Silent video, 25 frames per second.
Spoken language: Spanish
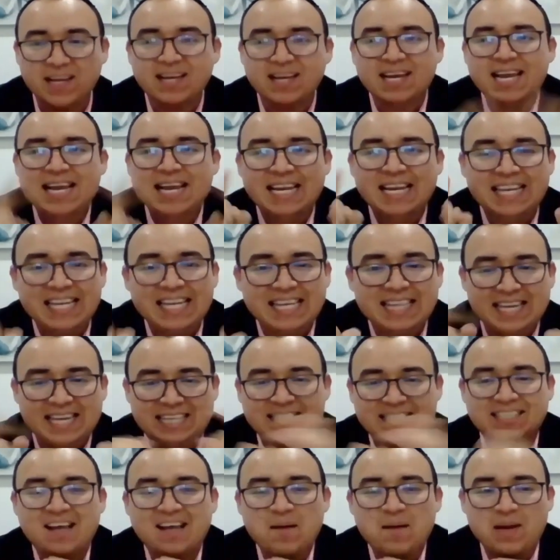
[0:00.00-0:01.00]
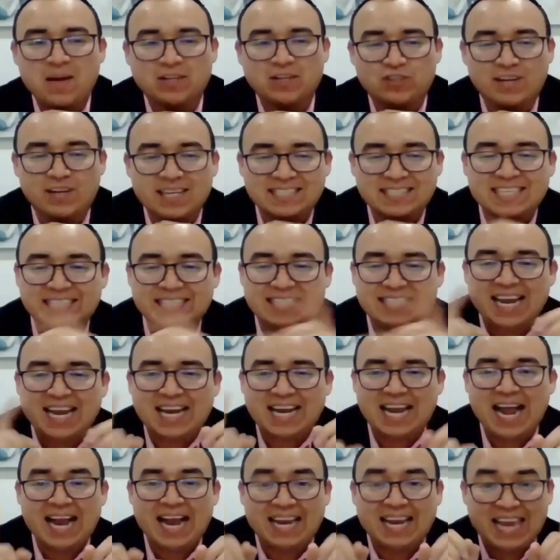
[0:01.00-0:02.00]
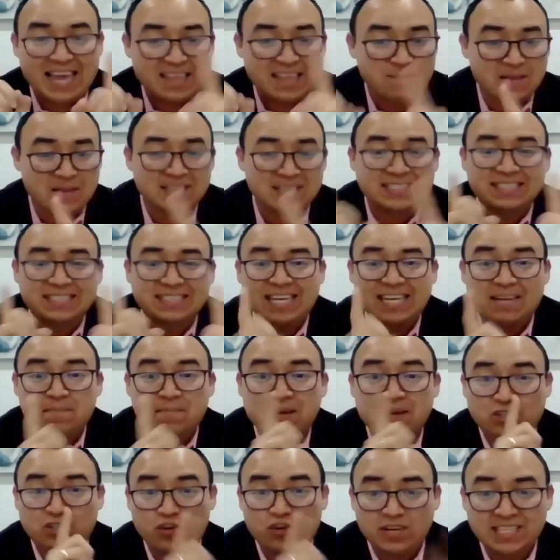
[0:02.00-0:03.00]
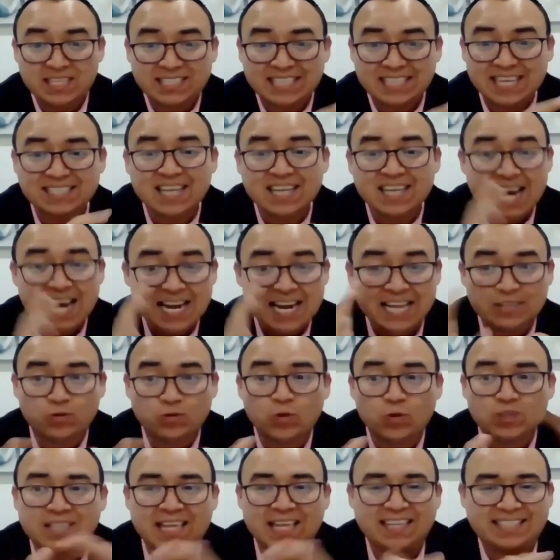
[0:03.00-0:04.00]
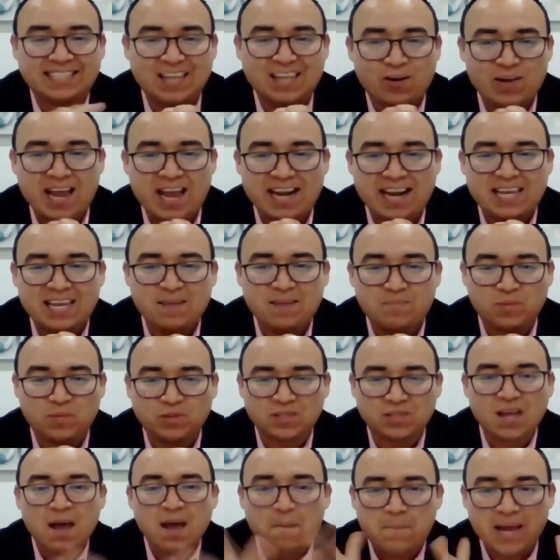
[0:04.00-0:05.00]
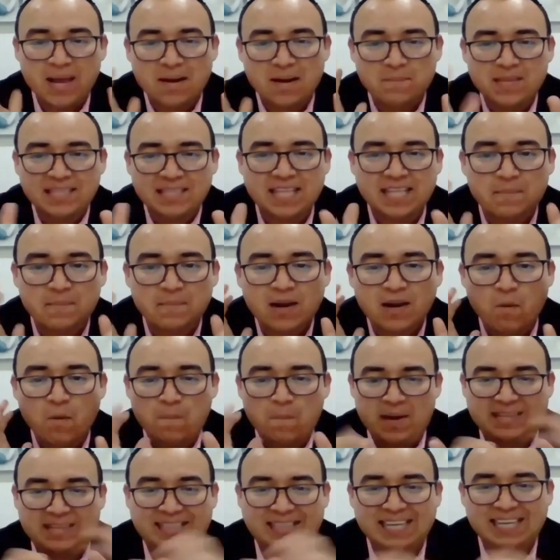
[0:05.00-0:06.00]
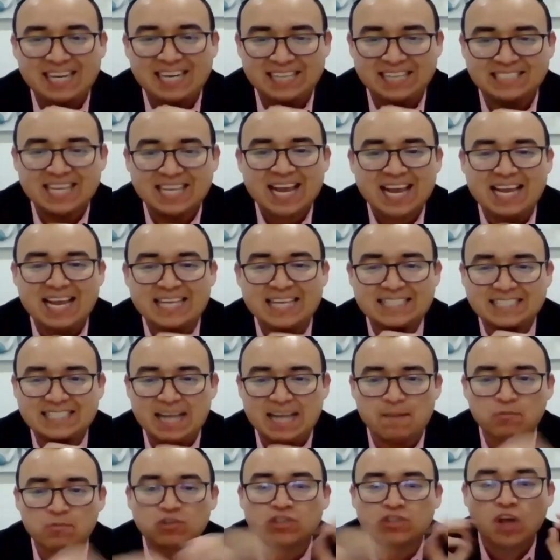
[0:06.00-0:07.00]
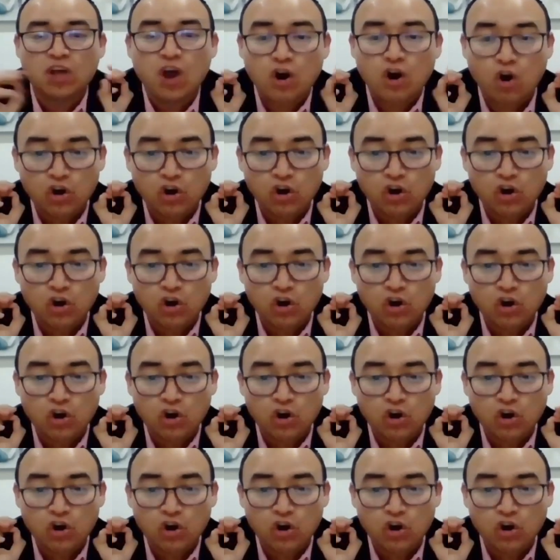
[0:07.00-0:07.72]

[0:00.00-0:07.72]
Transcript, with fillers: Líderes, personas que están acá, que además de ser inversionistas, les gusta desarrollar equipos. Permítanme compartirles que estamos con